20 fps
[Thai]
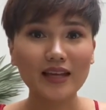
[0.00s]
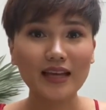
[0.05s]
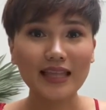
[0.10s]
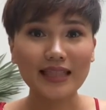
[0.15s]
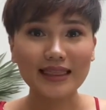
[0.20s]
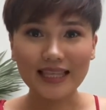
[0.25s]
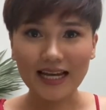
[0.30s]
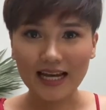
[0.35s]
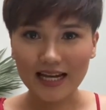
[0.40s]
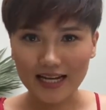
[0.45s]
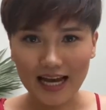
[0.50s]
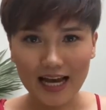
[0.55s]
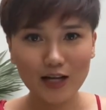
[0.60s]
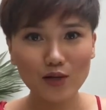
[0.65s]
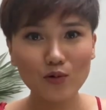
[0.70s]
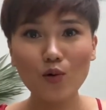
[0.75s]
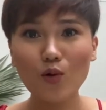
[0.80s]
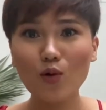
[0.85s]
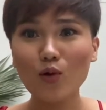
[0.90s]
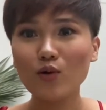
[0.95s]
แต่ถ้า
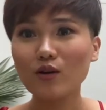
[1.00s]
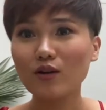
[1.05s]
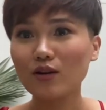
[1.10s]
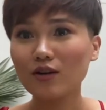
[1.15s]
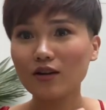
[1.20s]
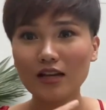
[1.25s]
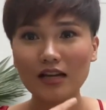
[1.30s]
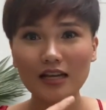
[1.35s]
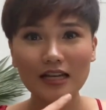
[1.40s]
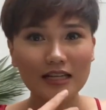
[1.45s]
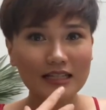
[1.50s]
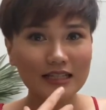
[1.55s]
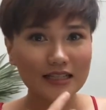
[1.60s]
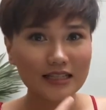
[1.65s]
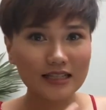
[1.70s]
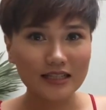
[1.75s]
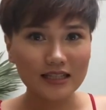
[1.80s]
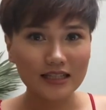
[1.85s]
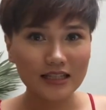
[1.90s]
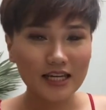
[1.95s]
ทุกคน
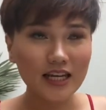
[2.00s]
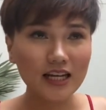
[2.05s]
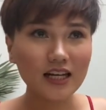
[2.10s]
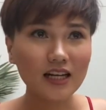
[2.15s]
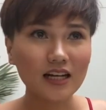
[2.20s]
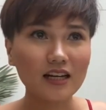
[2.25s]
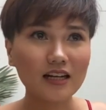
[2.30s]
ชิน